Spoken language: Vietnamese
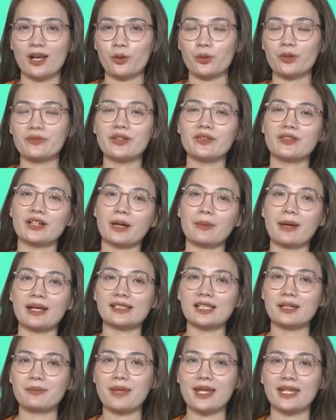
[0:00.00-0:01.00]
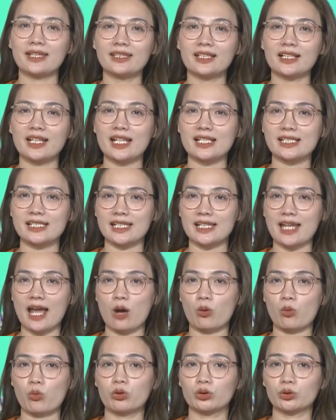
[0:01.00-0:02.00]
Quý vị và các bạn thân mến, thực hiện chỉ
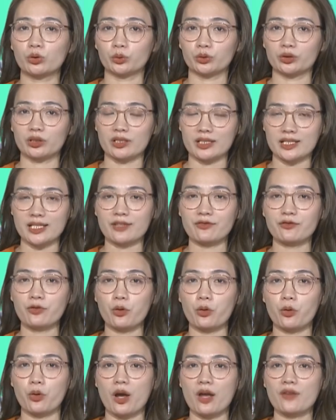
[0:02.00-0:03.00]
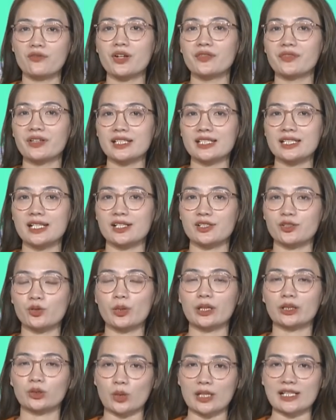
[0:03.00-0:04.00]
đạo của Thủ tướng Chính phủ về phát triển du
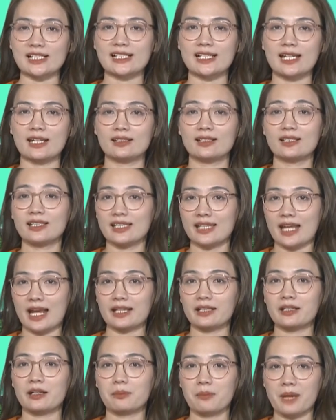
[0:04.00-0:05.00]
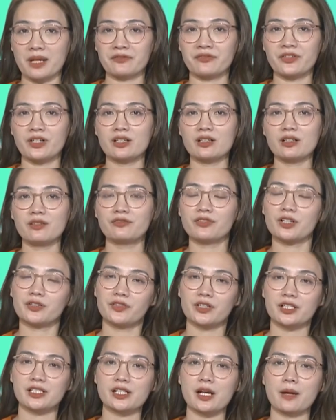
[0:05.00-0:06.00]
lịch toàn diện, nhanh, bền vững với
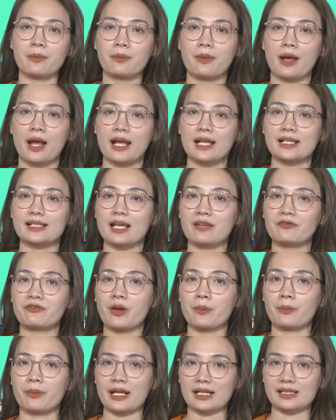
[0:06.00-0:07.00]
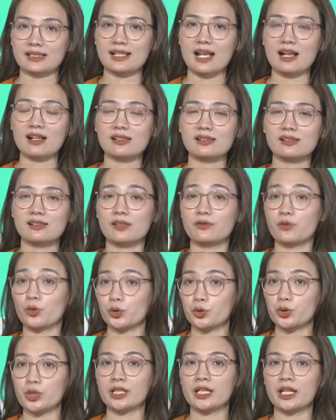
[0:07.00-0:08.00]
phương châm sản phẩm đặc sắc, dịch vụ
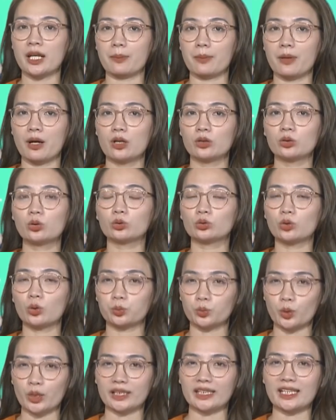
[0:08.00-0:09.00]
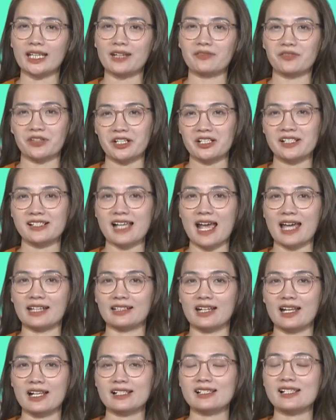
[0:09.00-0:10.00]
chuyên nghiệp, thủ tục thuận tiện và đơn giản,
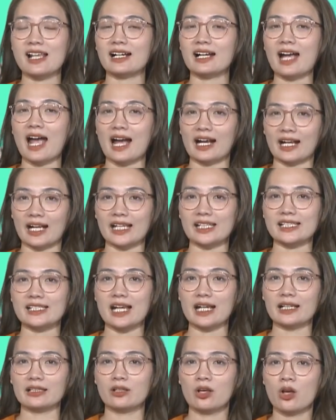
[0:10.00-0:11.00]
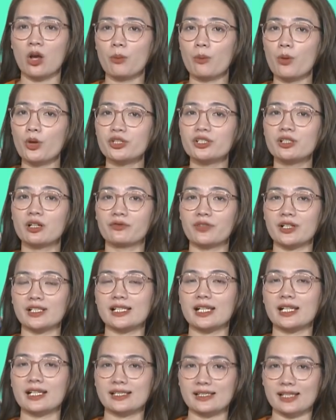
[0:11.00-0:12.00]
giá cả cạnh tranh, môi trường vệ
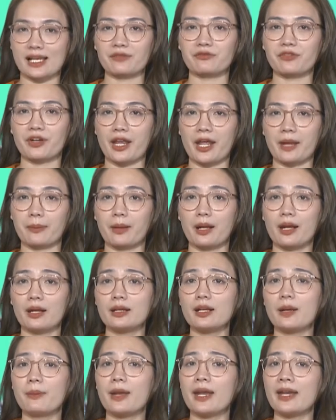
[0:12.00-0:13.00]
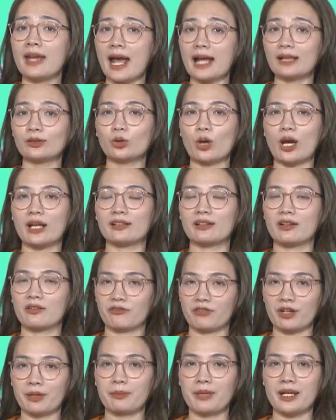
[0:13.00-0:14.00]
sinh sạch và đẹp, điểm đến an toàn,
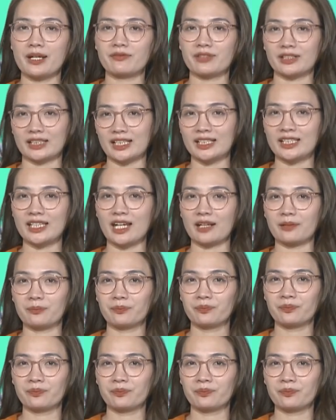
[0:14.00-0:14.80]
văn minh và thân thiện.